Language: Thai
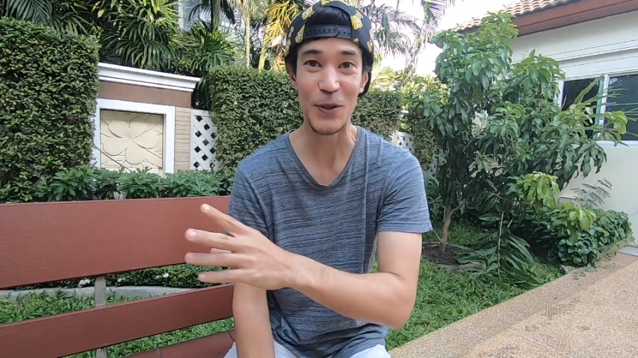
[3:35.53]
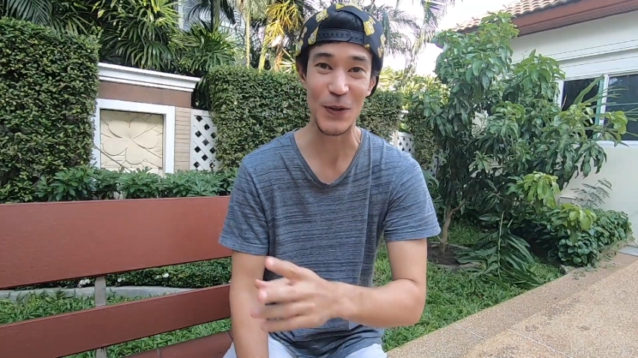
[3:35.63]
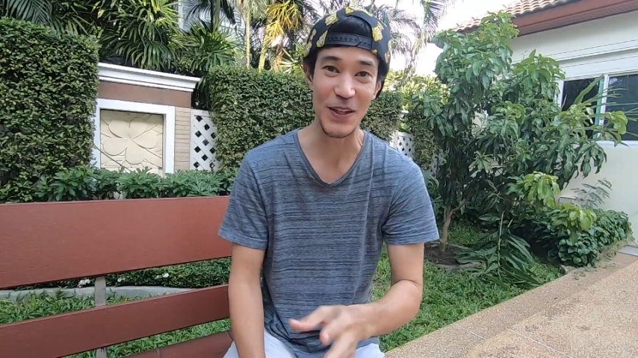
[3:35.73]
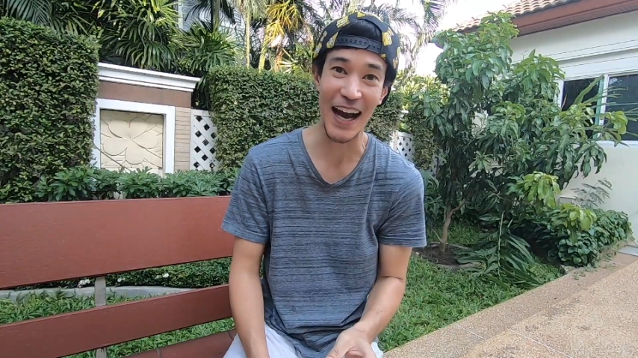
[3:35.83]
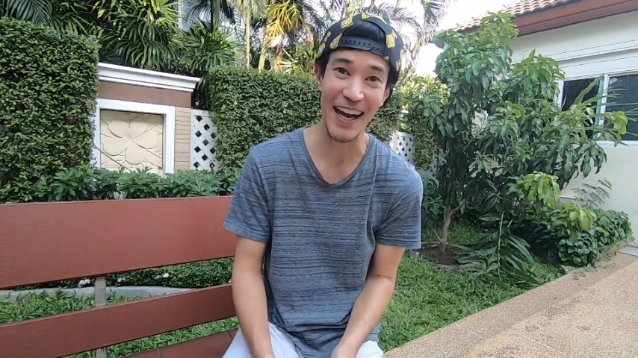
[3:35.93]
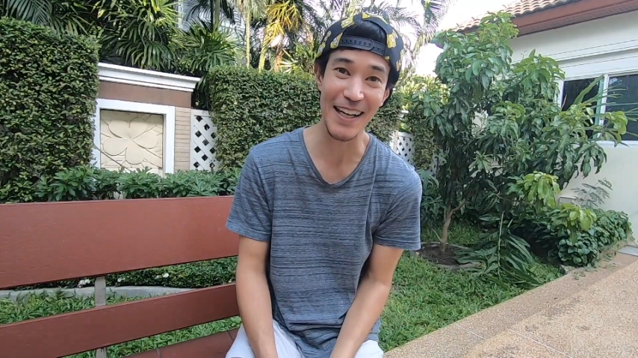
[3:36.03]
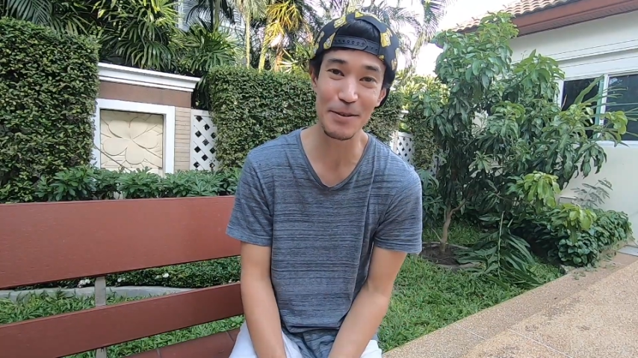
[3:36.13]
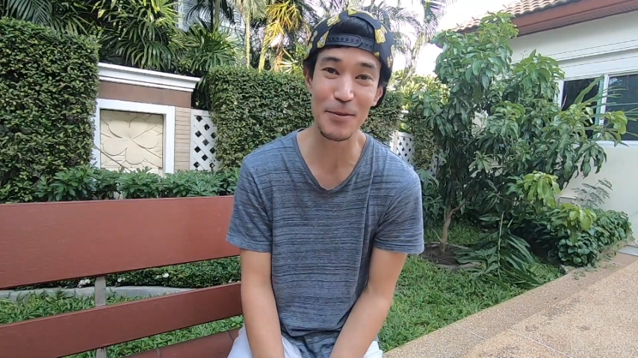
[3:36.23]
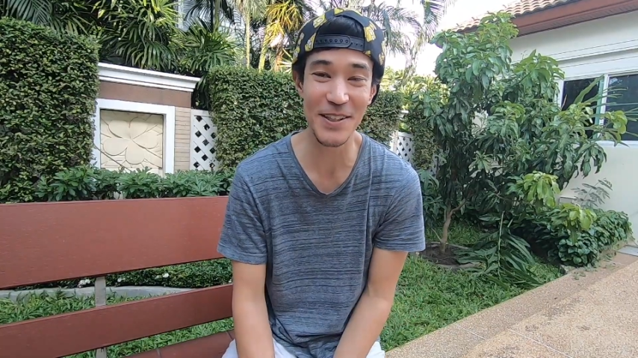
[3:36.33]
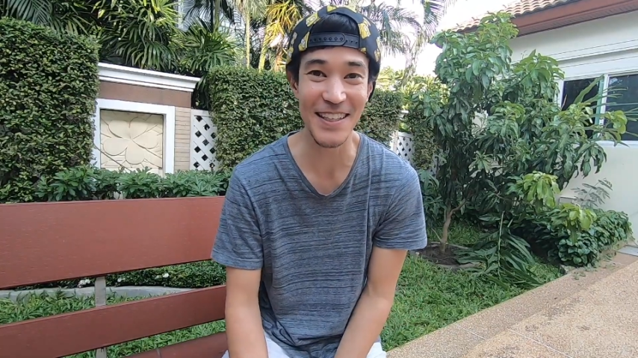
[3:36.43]
สุดท้ายที่
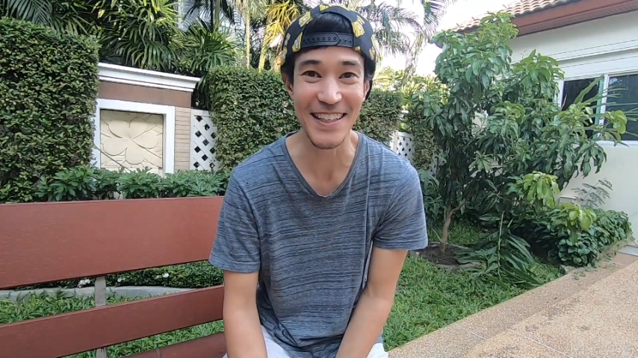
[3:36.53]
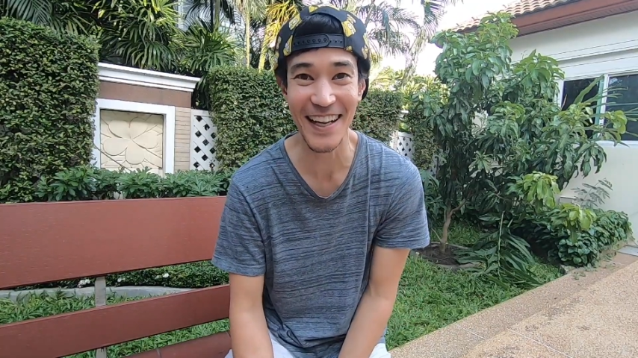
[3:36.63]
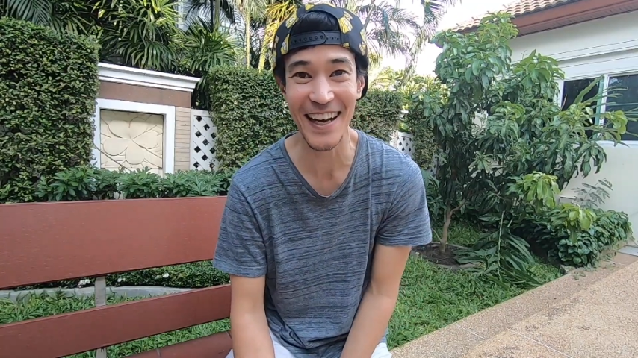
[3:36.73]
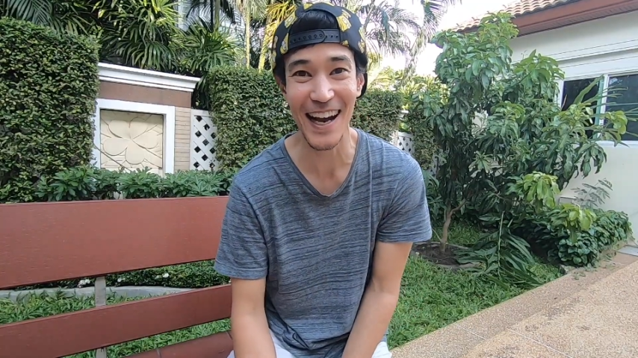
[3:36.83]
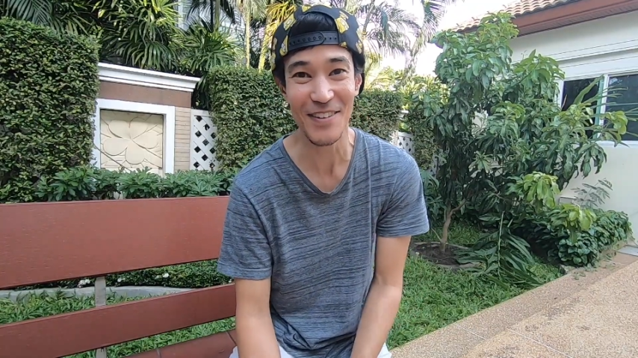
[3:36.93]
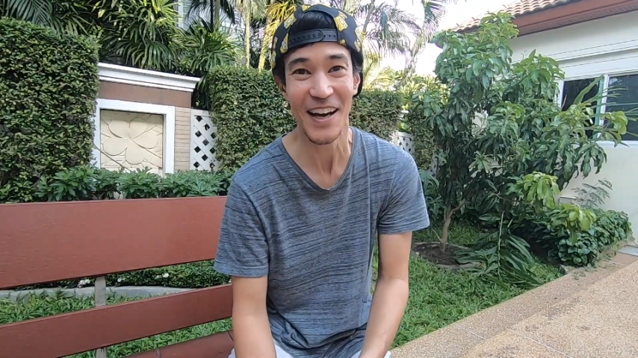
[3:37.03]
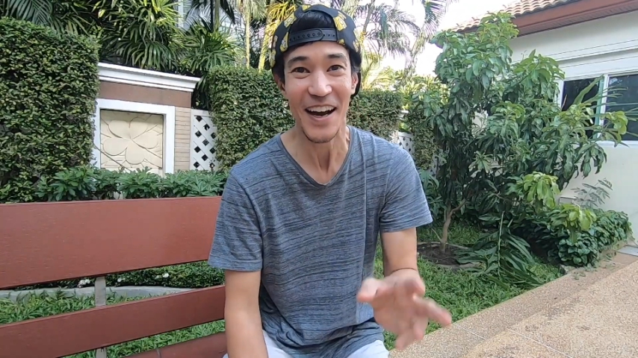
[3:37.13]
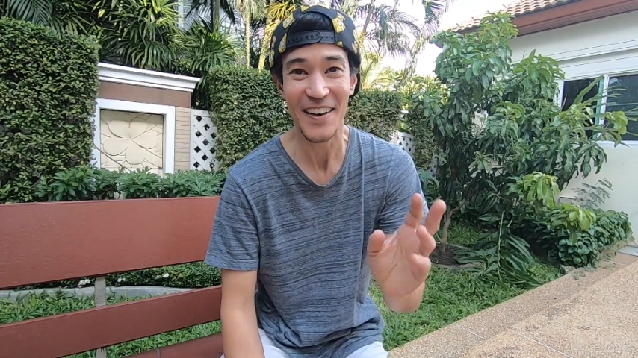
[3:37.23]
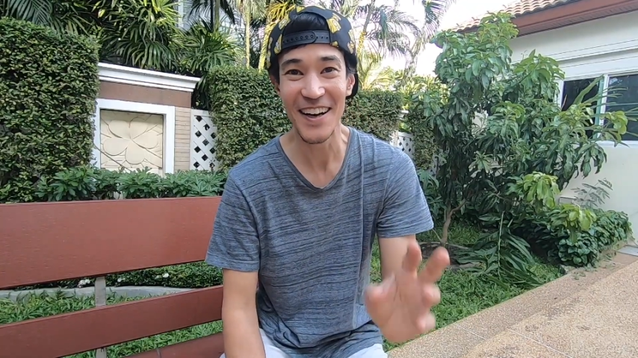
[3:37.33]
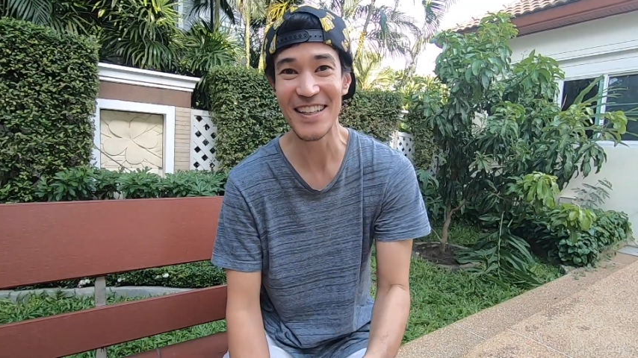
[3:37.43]
จะพูดถึงนี่นะครับ
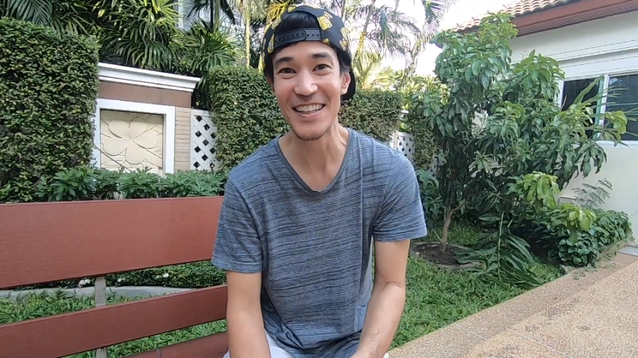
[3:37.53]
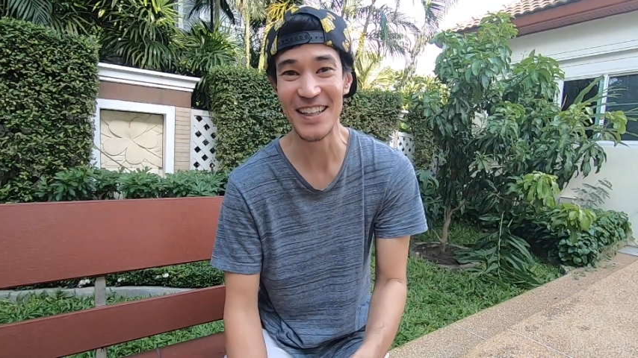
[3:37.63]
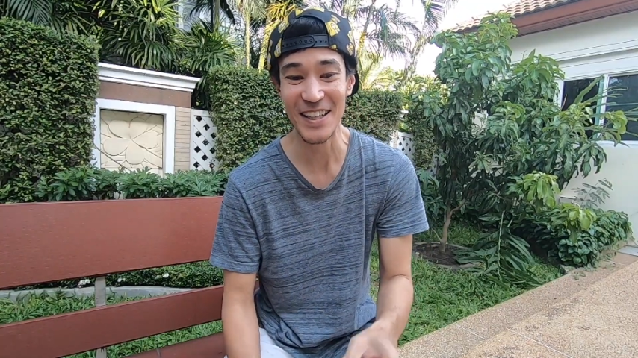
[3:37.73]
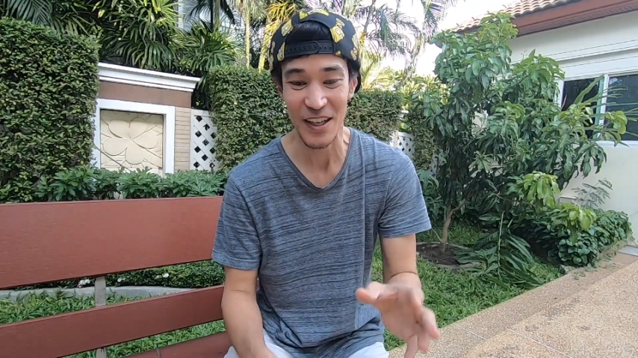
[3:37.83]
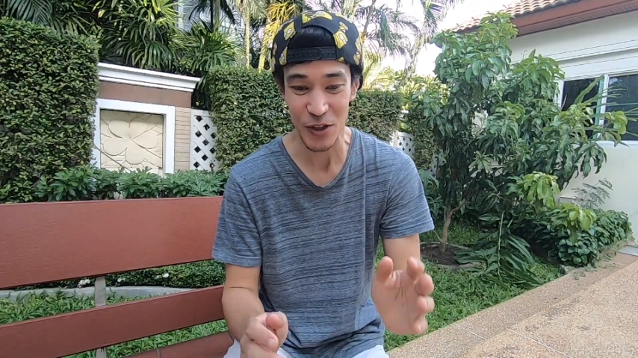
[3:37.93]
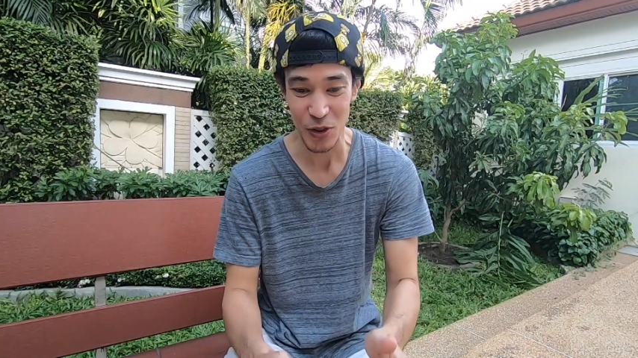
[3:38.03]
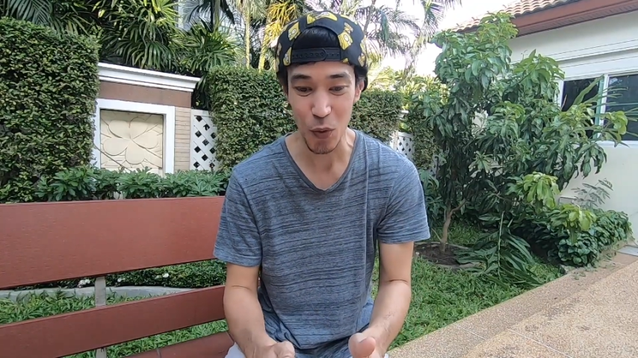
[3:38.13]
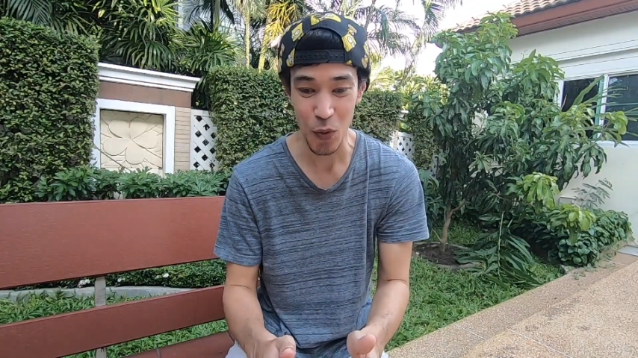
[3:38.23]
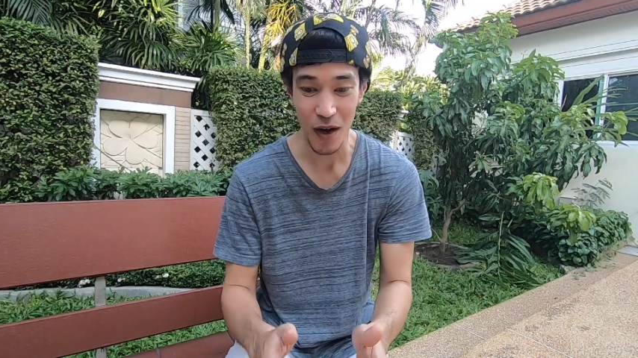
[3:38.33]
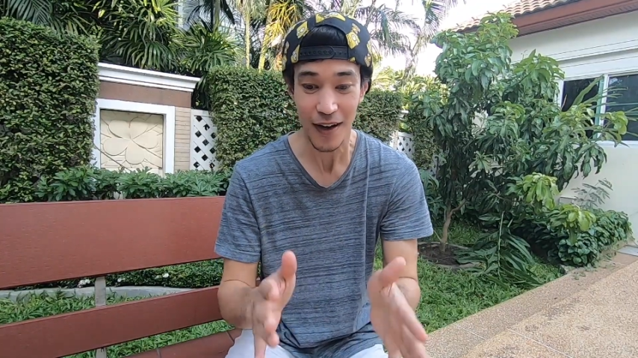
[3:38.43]
ก็คือตัว